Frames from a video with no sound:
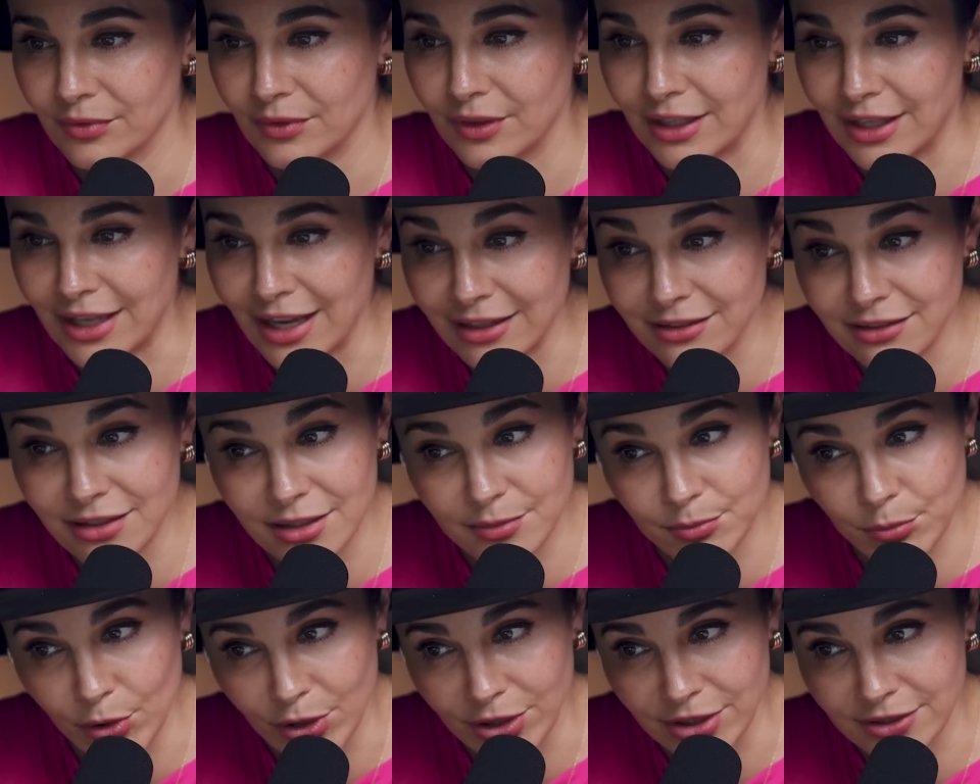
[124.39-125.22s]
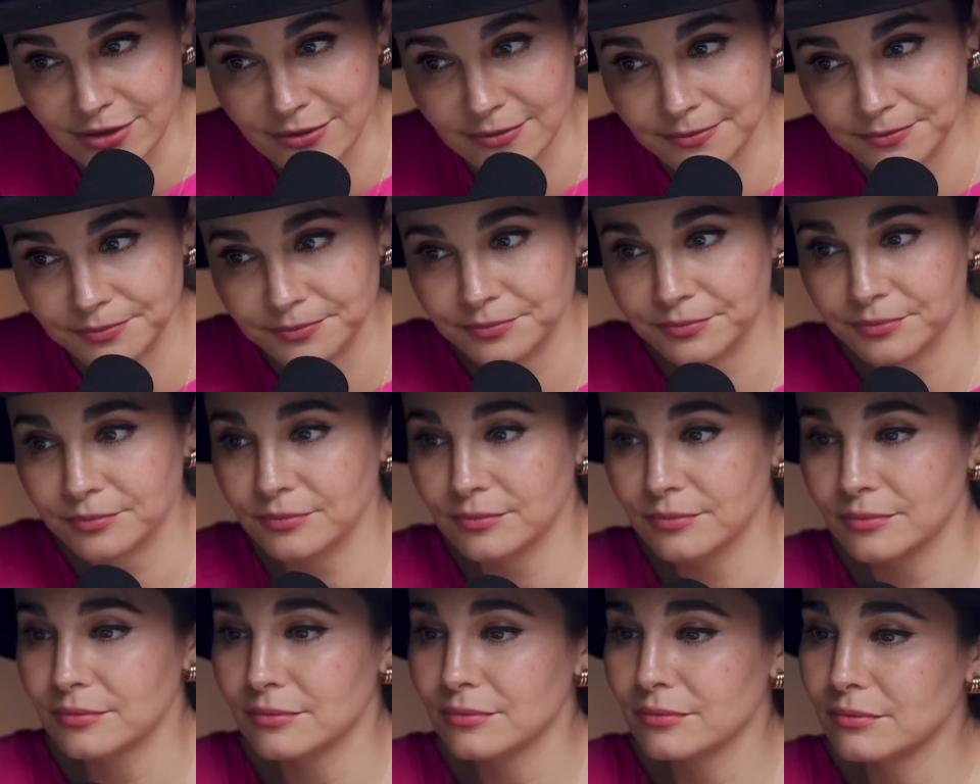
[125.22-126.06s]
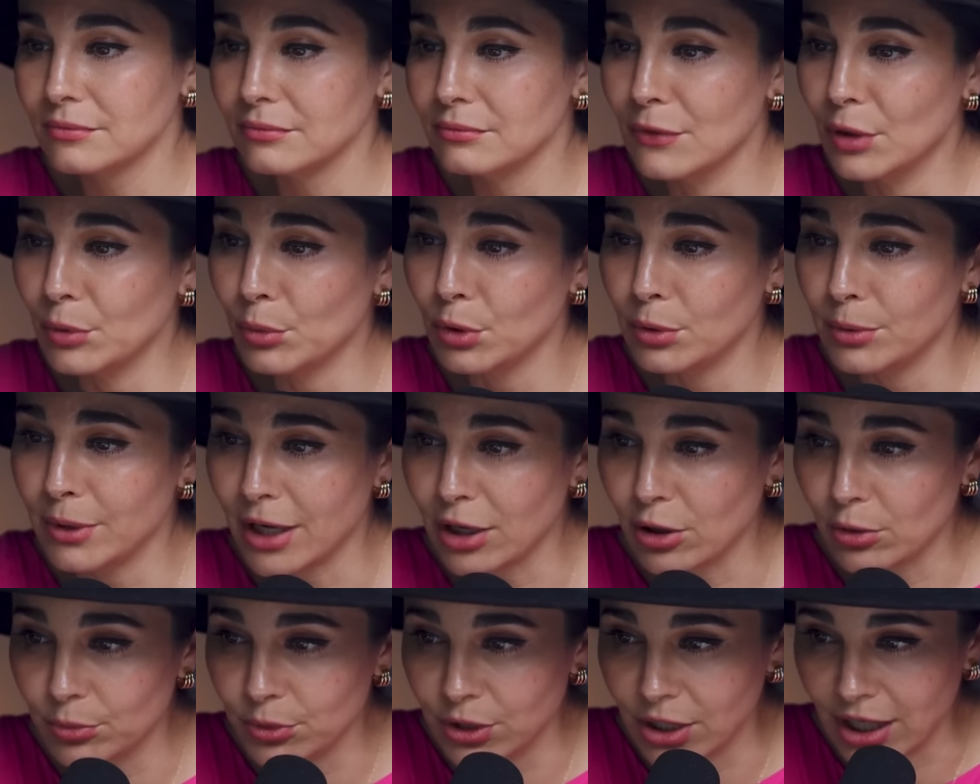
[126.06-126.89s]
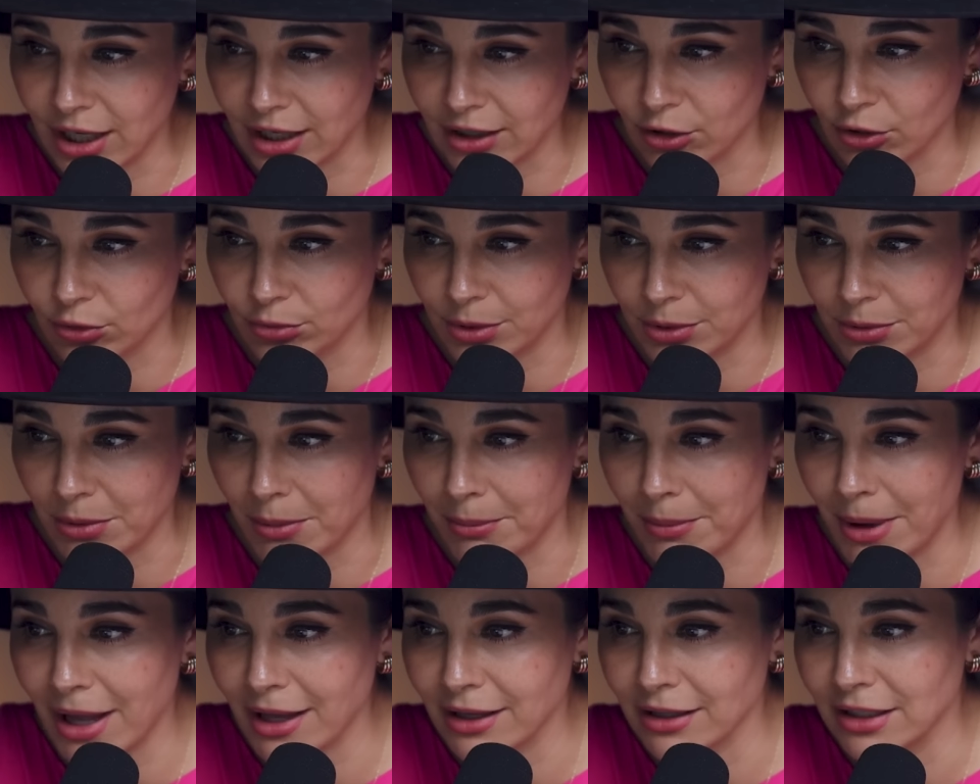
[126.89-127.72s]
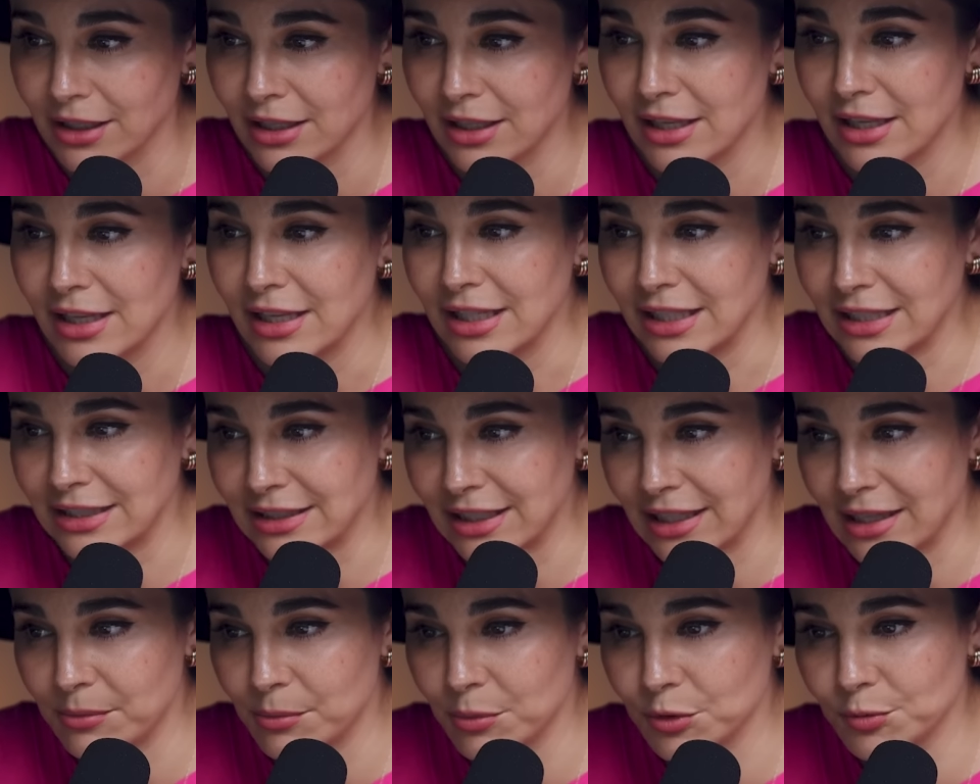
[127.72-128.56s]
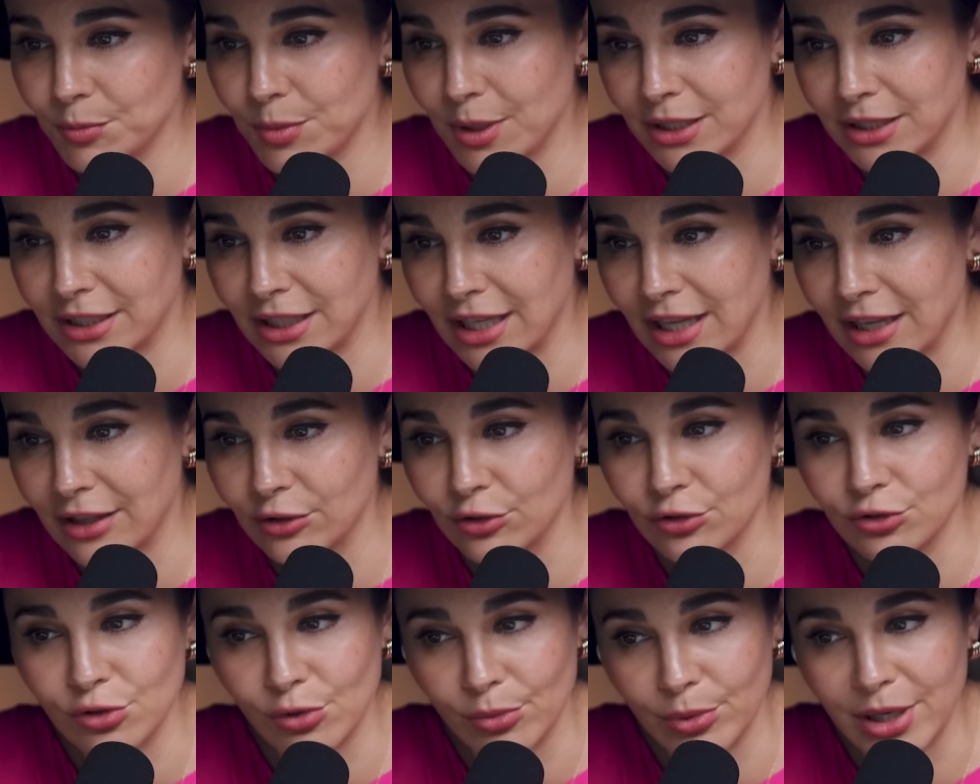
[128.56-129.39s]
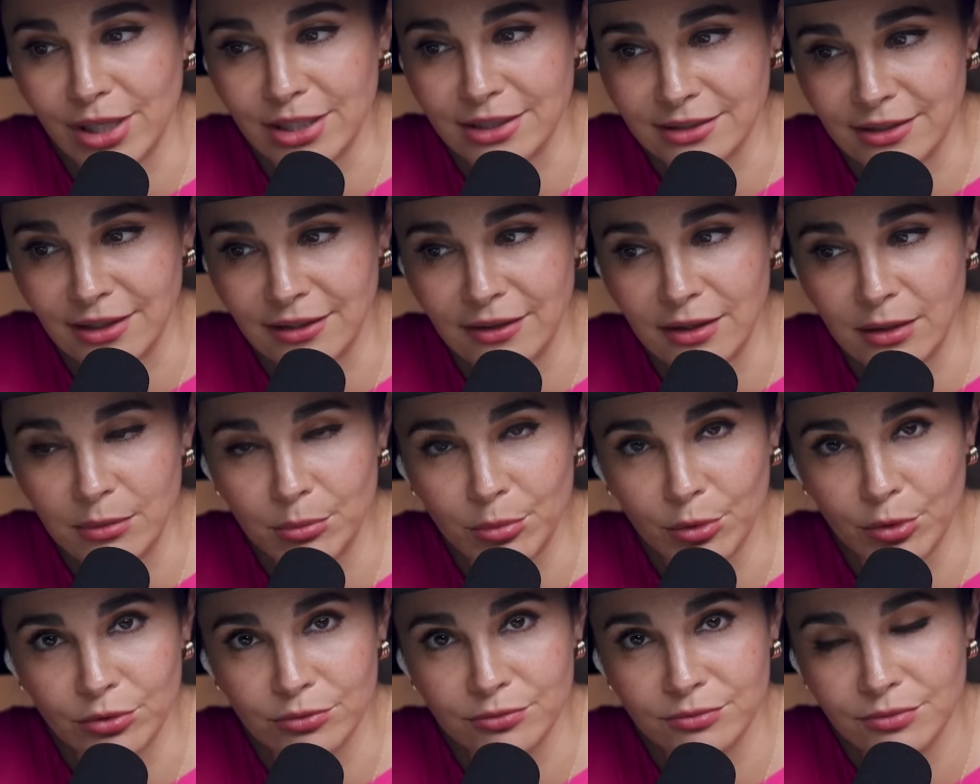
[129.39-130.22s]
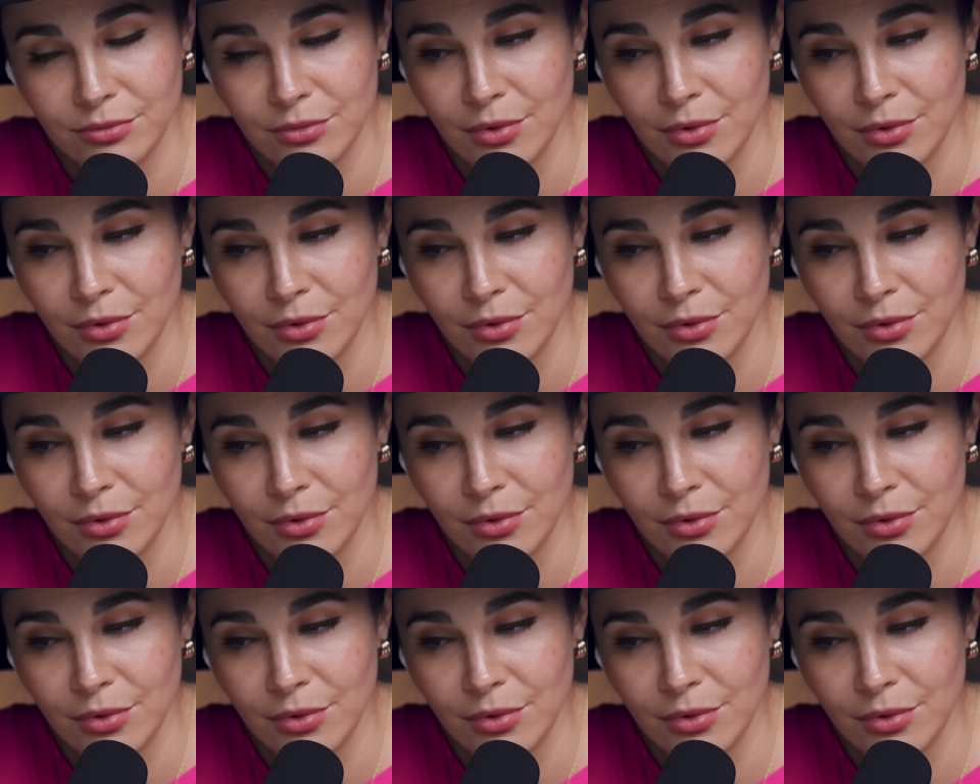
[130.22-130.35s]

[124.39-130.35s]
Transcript: Días después, me volví a comunicar con mi mamá y seguimos platicando sobre este tipo.